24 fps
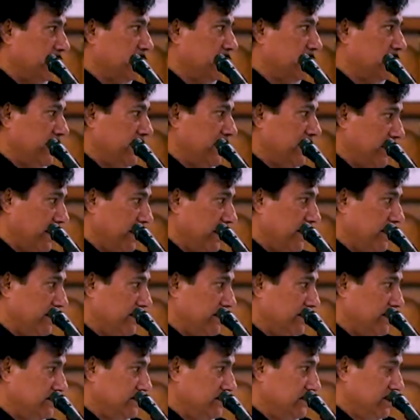যায় না
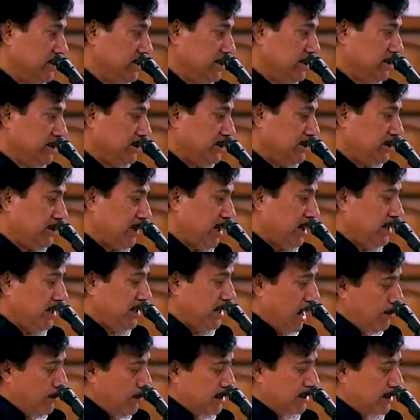তাই
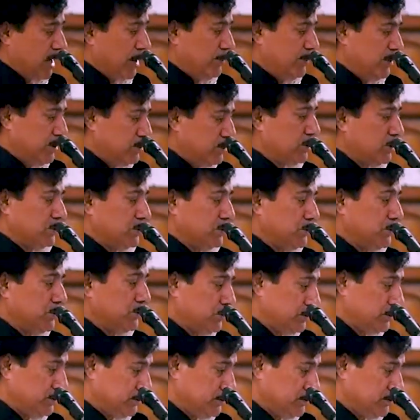আমার আমি সদ্গুরু